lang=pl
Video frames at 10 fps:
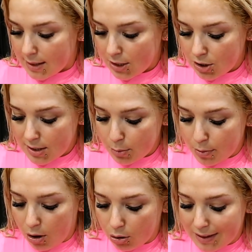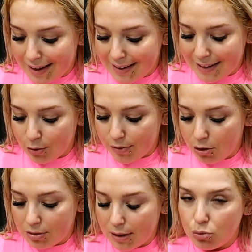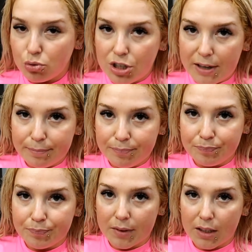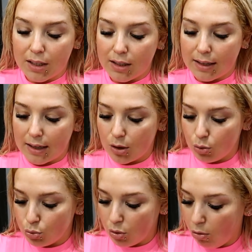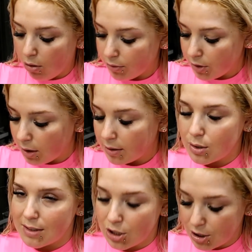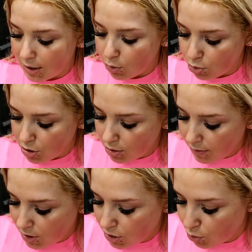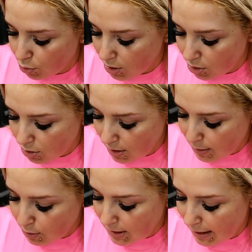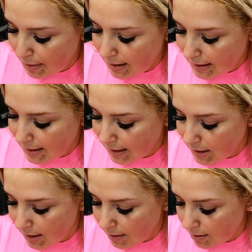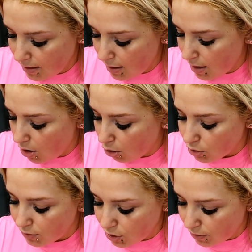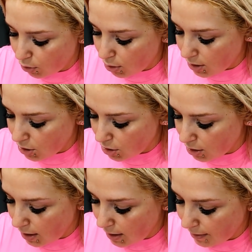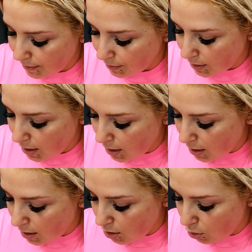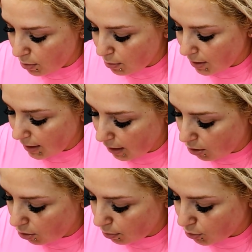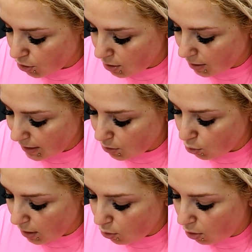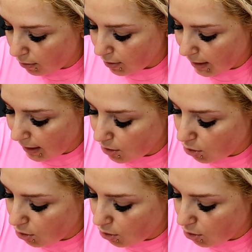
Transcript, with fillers: Zacznę sobie od arganowego na górze i tak ku dołowi, to znaczy na górze. No wiecie, u mnie to nie jest przy samej nasadzie. Oczywiście w ogóle też nie robimy tego przy, na skórę głowy, tak?